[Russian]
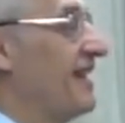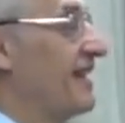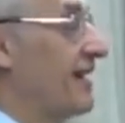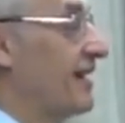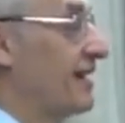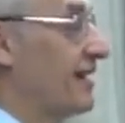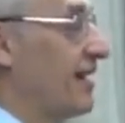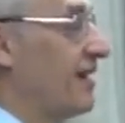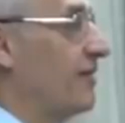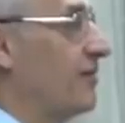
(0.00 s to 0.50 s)
Я
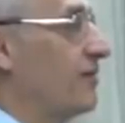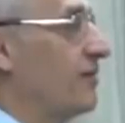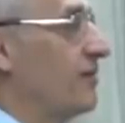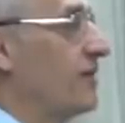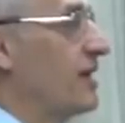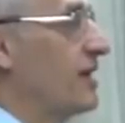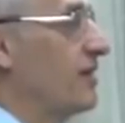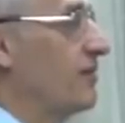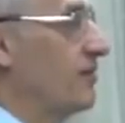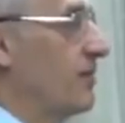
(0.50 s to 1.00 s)
когда, у
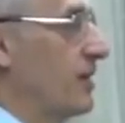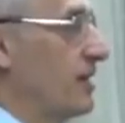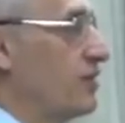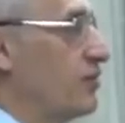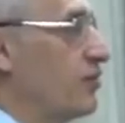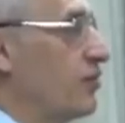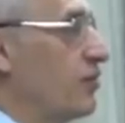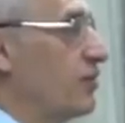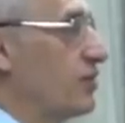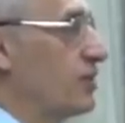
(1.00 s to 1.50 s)
меня
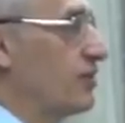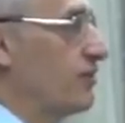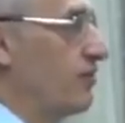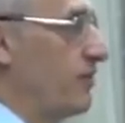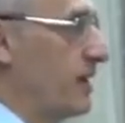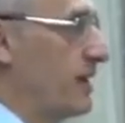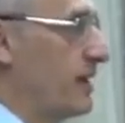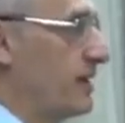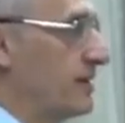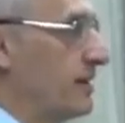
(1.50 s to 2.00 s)
большая очень
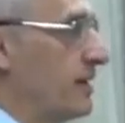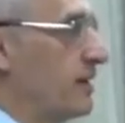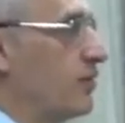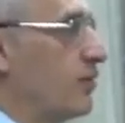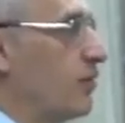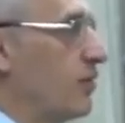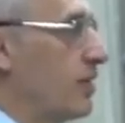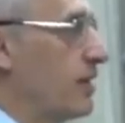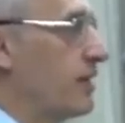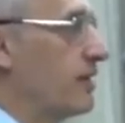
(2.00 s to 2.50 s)
поездка,
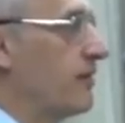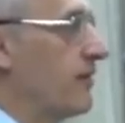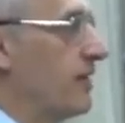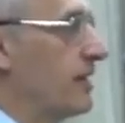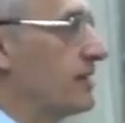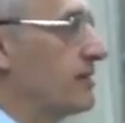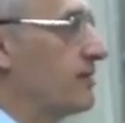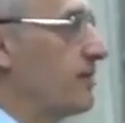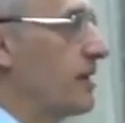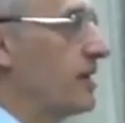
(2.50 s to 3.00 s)
долгая,
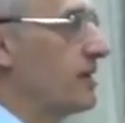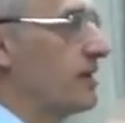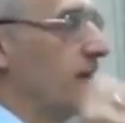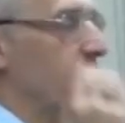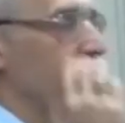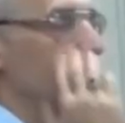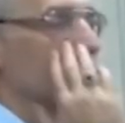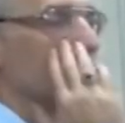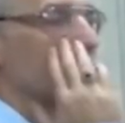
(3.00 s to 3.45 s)
25 дней